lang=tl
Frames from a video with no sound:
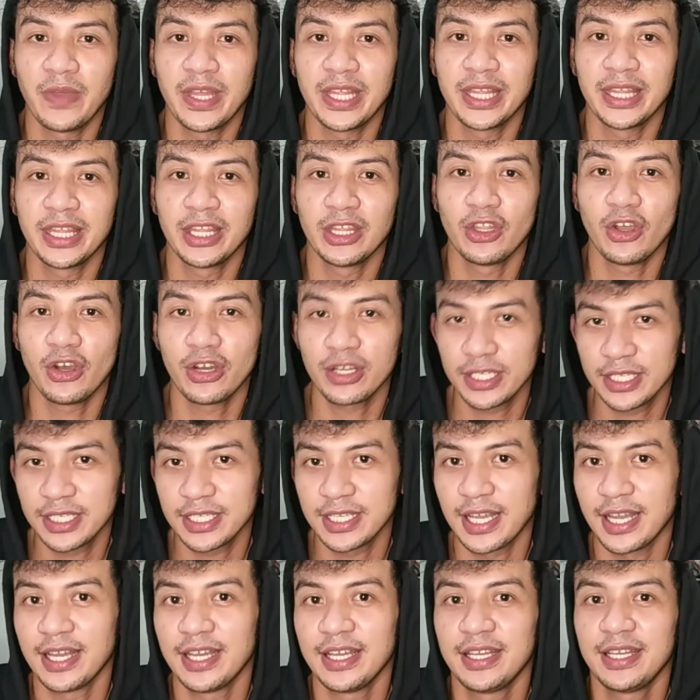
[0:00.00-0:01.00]

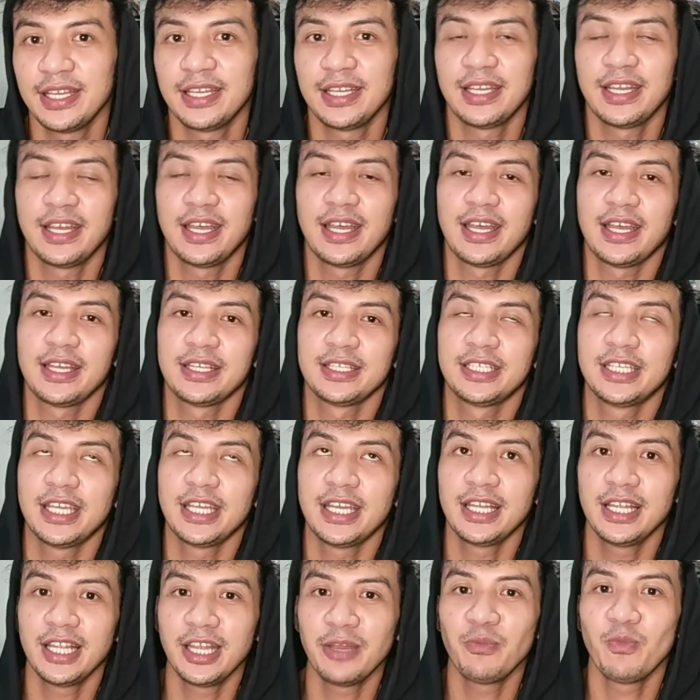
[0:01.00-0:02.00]
Mendoza uh,
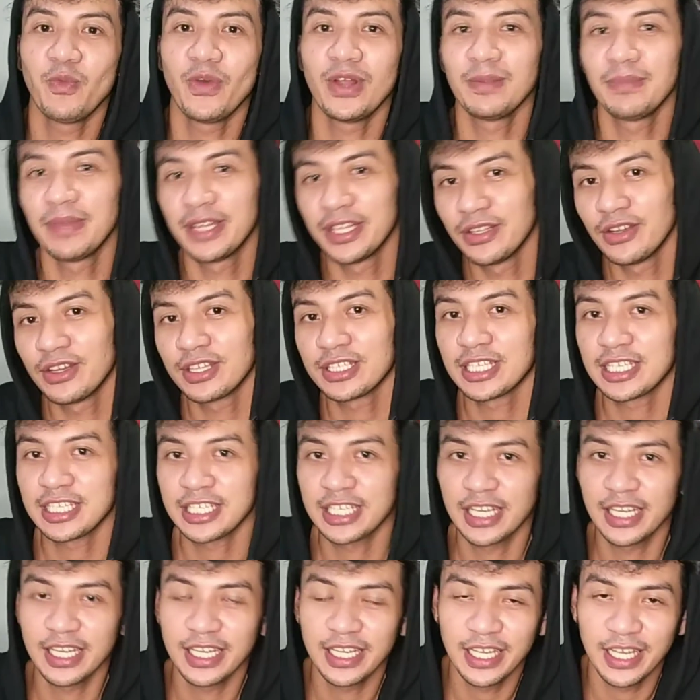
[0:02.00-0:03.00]
J. Limwell Mendoza
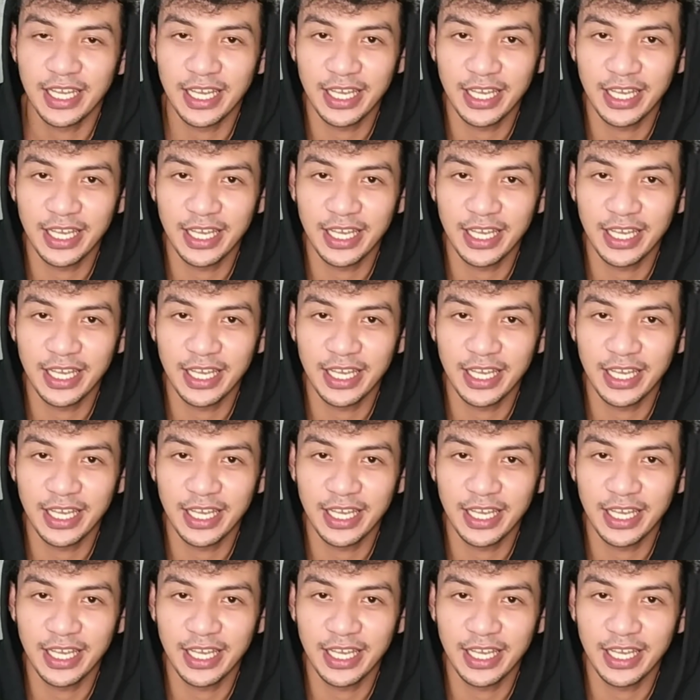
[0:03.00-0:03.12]
siya.